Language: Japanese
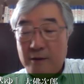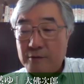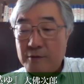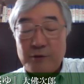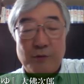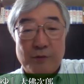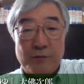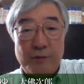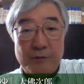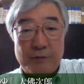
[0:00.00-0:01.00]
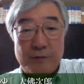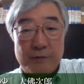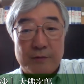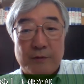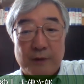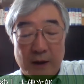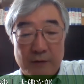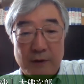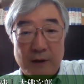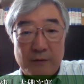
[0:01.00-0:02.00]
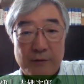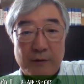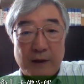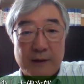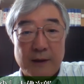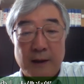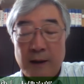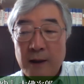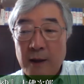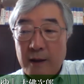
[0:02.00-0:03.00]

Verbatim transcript: ある種の右翼というか右派の人たちが